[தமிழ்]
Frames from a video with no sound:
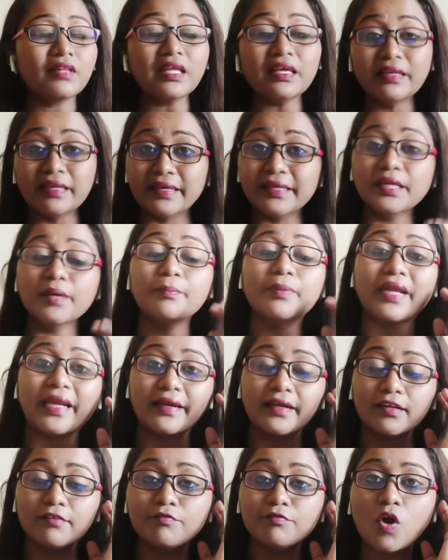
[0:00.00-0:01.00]
நிறைய
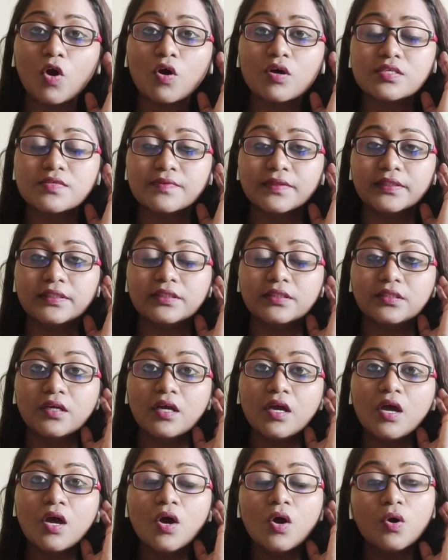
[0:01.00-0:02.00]
ப்ரைடல் விலாக்ஸ் வந்து
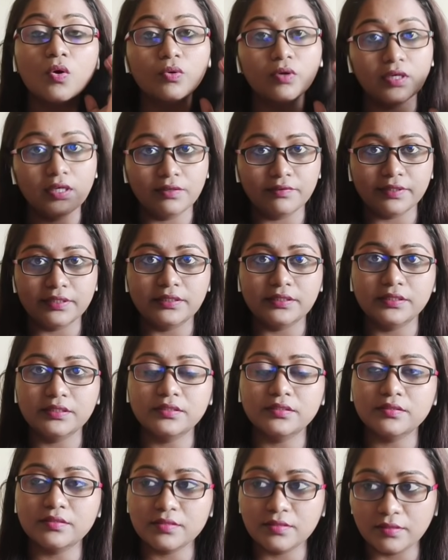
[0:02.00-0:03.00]
உங்களுக்கு வந்து
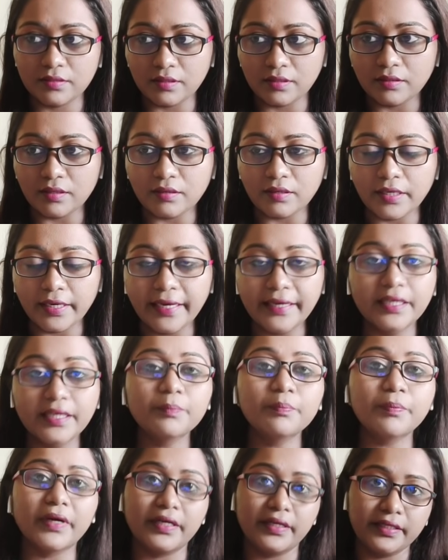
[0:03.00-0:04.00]

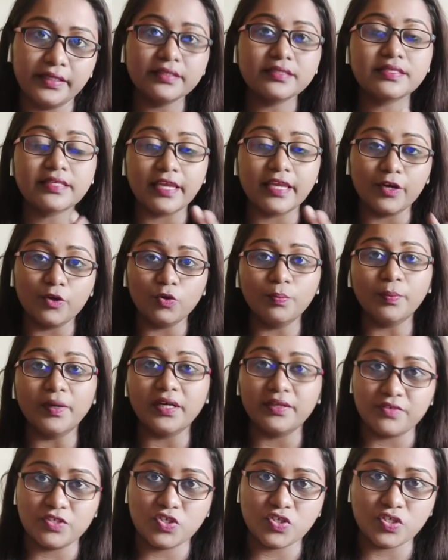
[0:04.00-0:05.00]
எடிட் பண்ணி ஸ்கெடியூல்
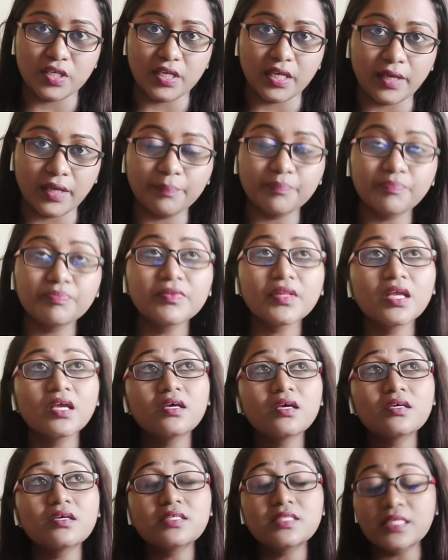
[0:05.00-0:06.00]
பண்ணி வச்சுருக்கேன்
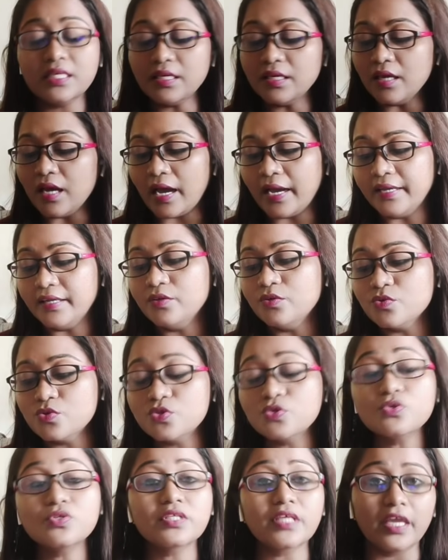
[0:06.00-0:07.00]
சி ஐ
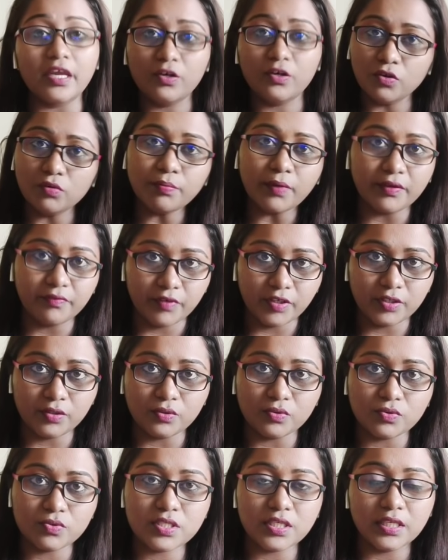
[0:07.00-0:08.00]
யூஸ் டு ஸ்கெடியூல் மை
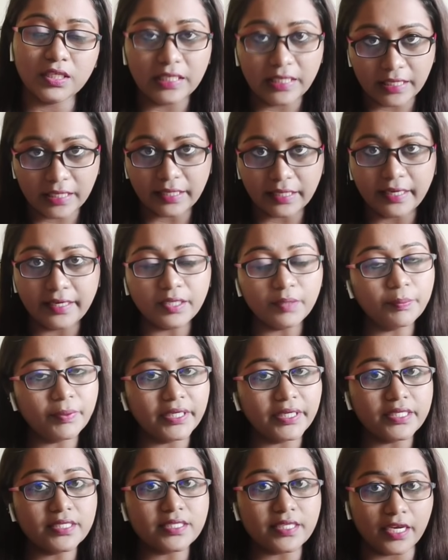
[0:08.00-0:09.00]
வீடியோஸ் இன்றைக்கி நான் எடிட்
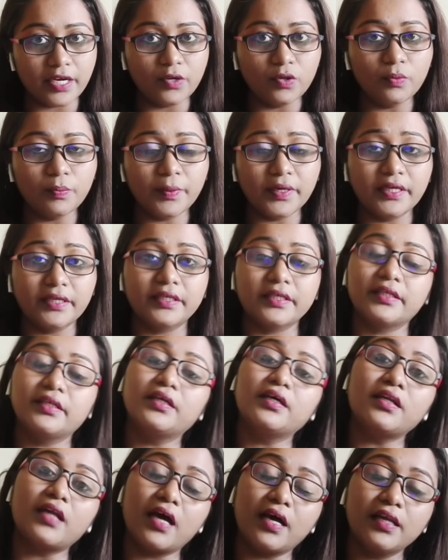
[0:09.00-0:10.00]
பண்ணி ஸ்கெடியூல் பண்ணிட்டேன்னா
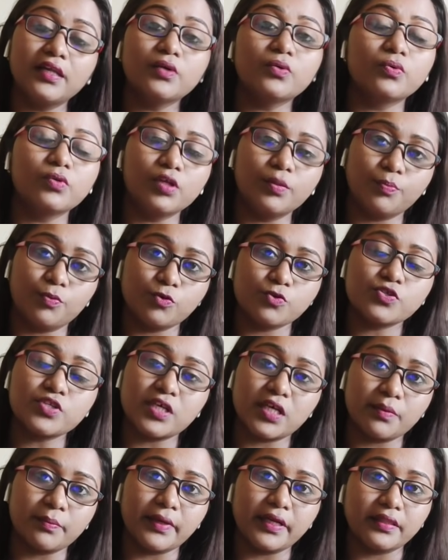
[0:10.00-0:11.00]
நாளைக்கு உங்களுக்கு போஸ்ட்
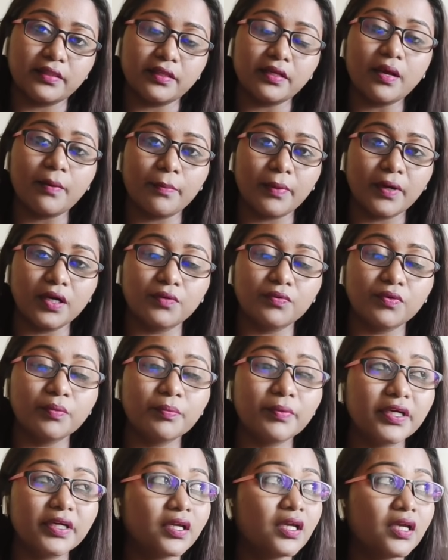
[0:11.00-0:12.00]
ஆகிற மாதிரி தான் நான் பண்ணுவேன்
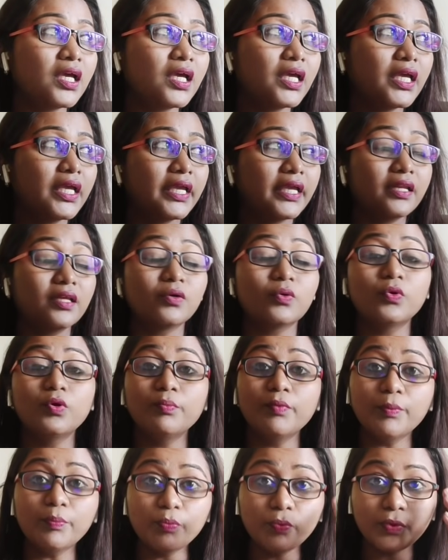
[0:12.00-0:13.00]
பட் எனக்கு
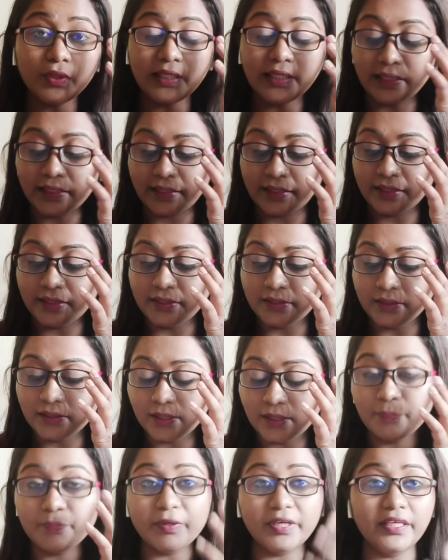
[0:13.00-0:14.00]
ஒன்றுமே புரியல இந்
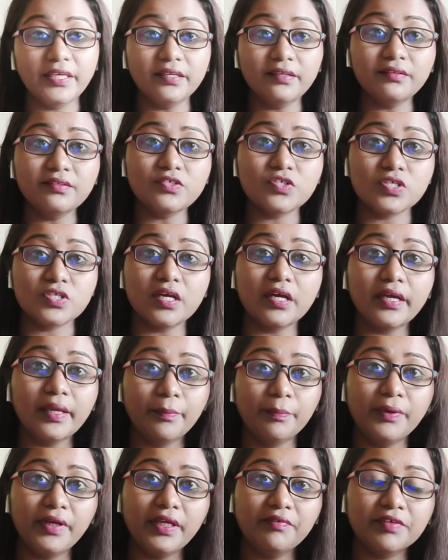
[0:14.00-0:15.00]
இப்படி இருந்துச்சுன்னா
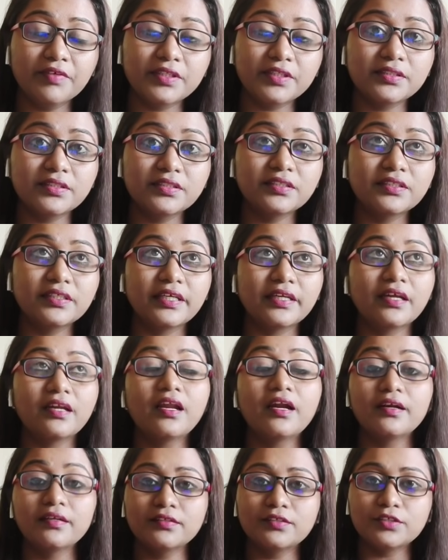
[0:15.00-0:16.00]
எப்படி வந்து என்னால்
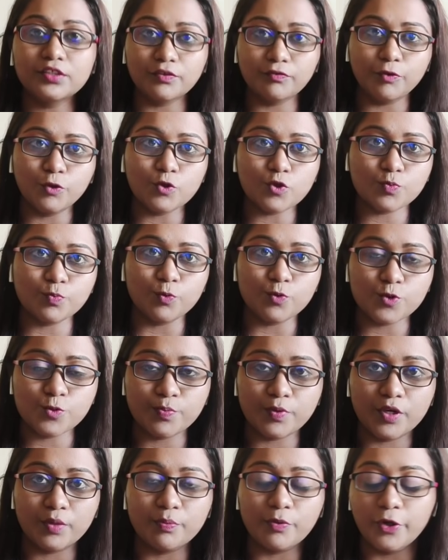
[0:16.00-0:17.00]
அடுத்தடுத்த வீடியோஸ் போஸ்ட்
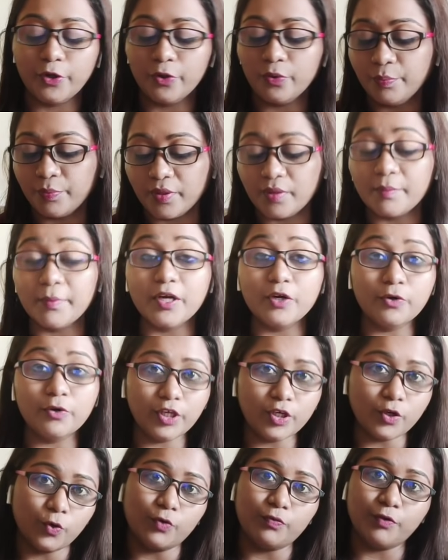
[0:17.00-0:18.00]
பண்ண முடியும் இப்போ நான்
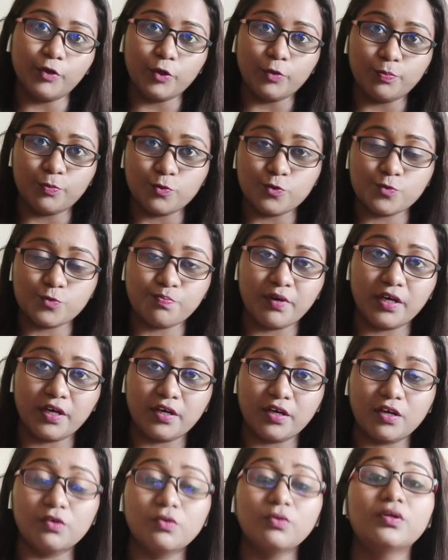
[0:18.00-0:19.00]
மறுபடியும் நான் ஒரு வீடியோ போஸ்ட்
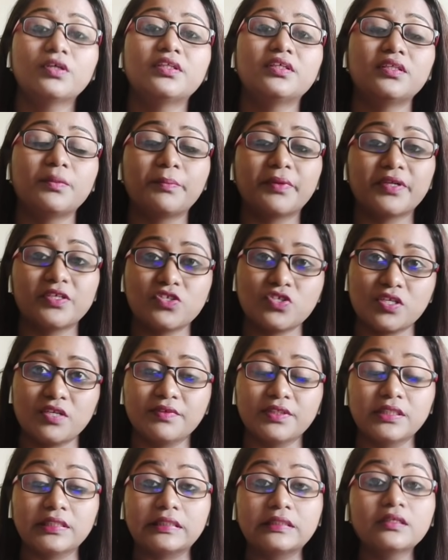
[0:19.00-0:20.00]
பண்ணுறனாலும் அது இந்த பிரச்சனை
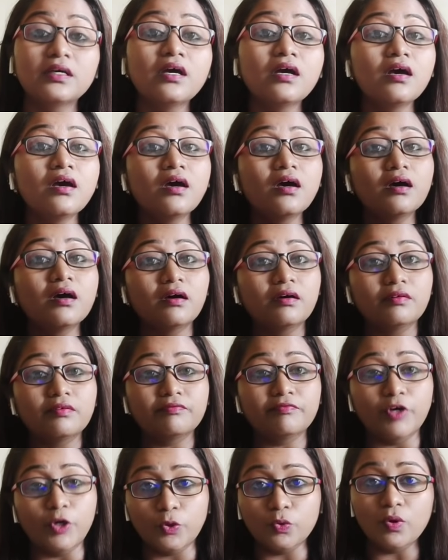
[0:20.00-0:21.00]
வந்து
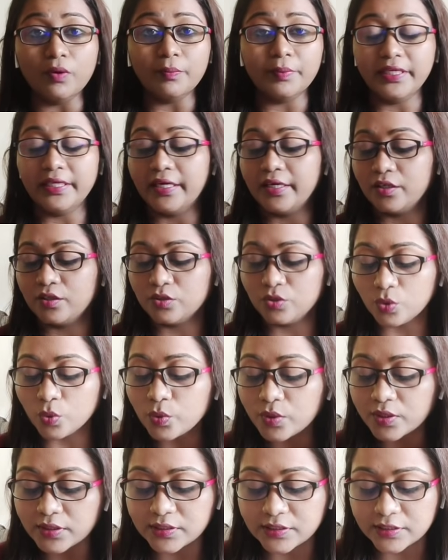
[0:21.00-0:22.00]
வரும் அப்படின்னு எனக்கு
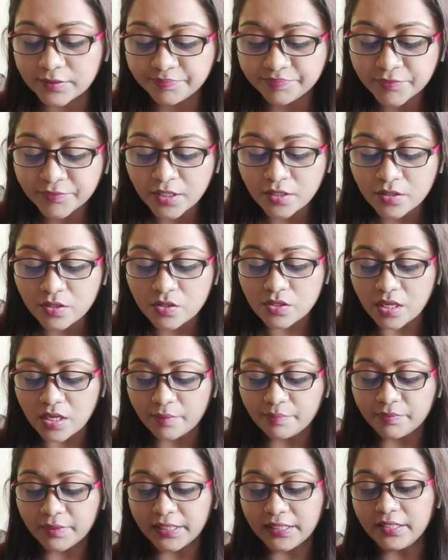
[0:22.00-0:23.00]
தோணுது ஸோ
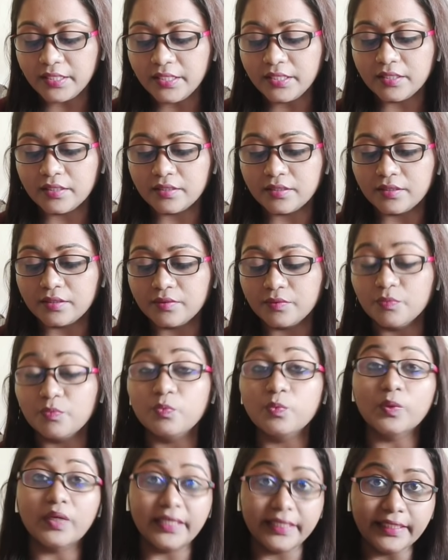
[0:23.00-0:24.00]
ஐம் ரியலி
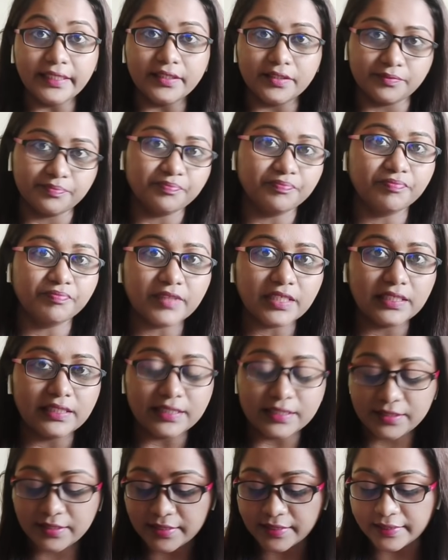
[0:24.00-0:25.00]
வரீட்
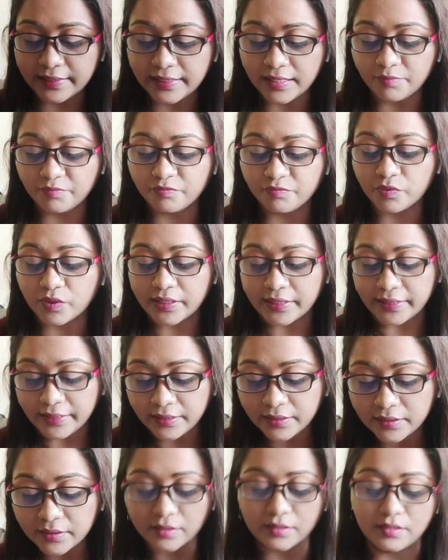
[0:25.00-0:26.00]
லிட்ரலி ஐம்
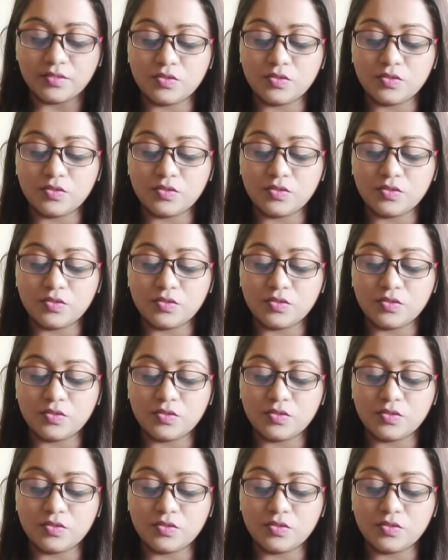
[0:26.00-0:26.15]
வரீட் ஸோ